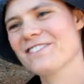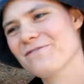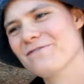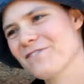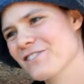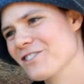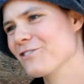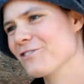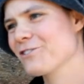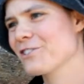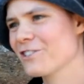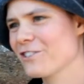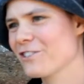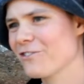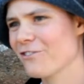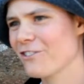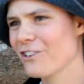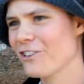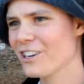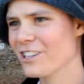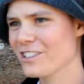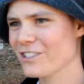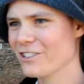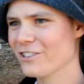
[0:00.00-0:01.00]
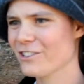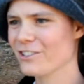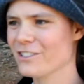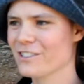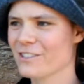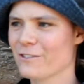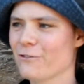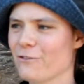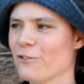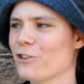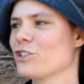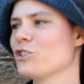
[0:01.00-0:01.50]
Pessoas de fora só
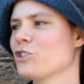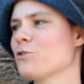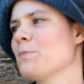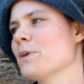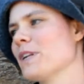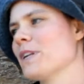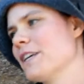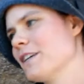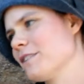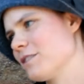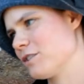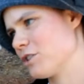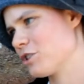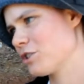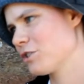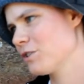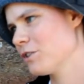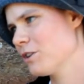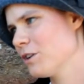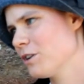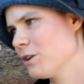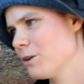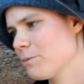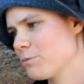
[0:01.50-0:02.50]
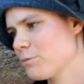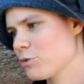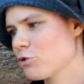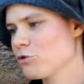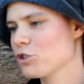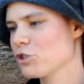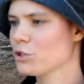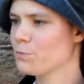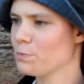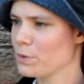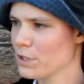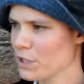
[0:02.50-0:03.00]
se forem experientes.
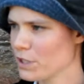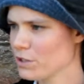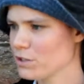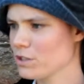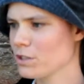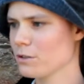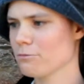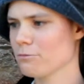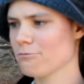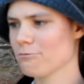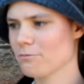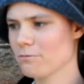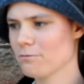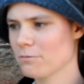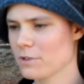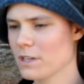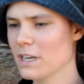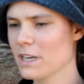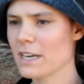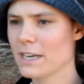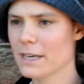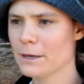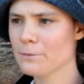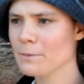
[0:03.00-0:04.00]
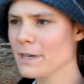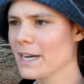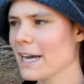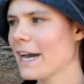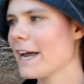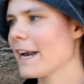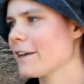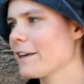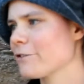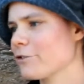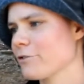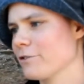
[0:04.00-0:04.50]
Pessoas experientes que me, que me
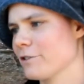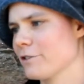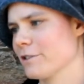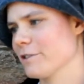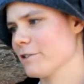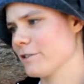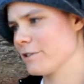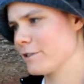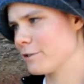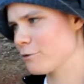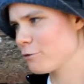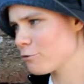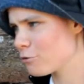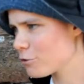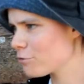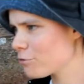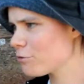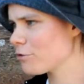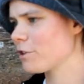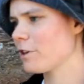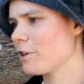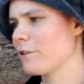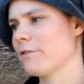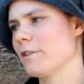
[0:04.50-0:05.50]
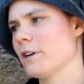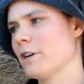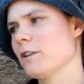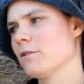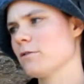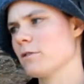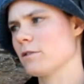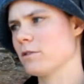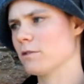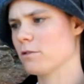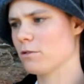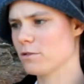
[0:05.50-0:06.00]
garantam que seguram o cavalo,
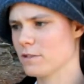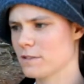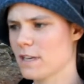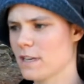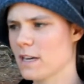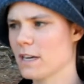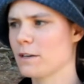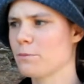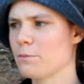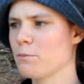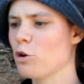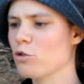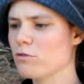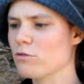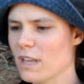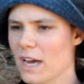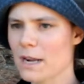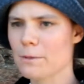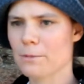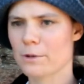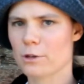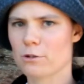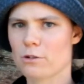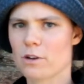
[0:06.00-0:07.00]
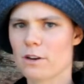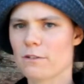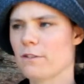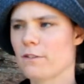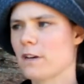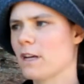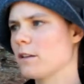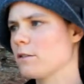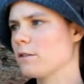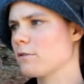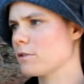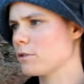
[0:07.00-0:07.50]
que conseguem montar bem o
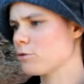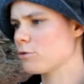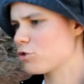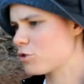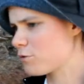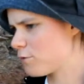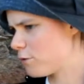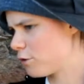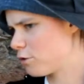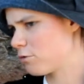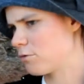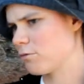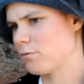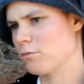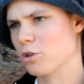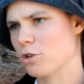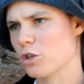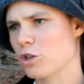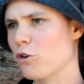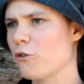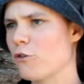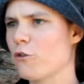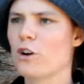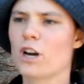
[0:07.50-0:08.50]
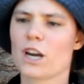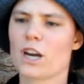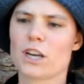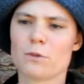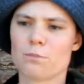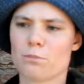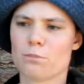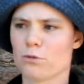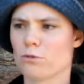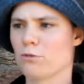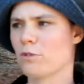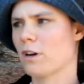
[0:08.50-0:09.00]
cavalo, que não, vão, que não vão cair
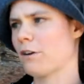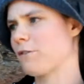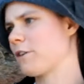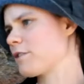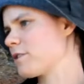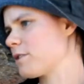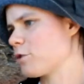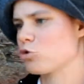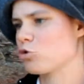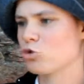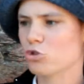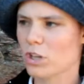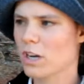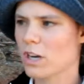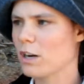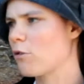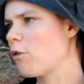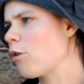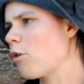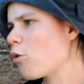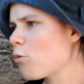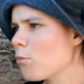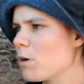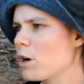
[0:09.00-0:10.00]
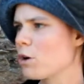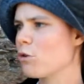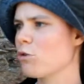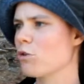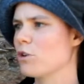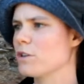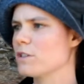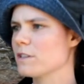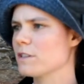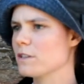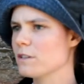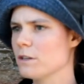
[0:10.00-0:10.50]
para o cavalo se assustar com alguma
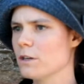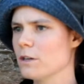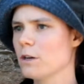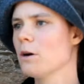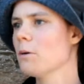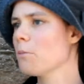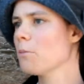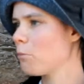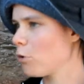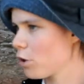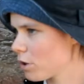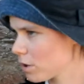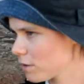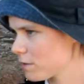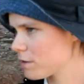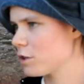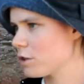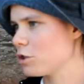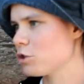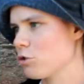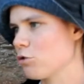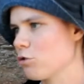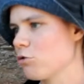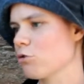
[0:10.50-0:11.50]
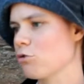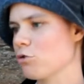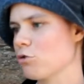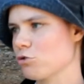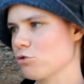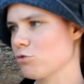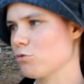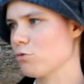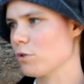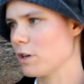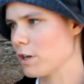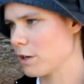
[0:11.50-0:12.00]
coisa, podem sair
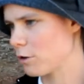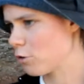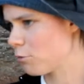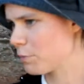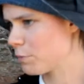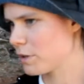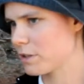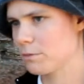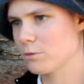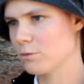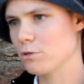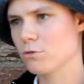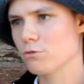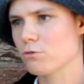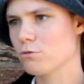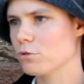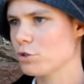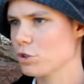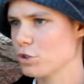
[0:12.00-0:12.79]
connosco. É completamente seguro.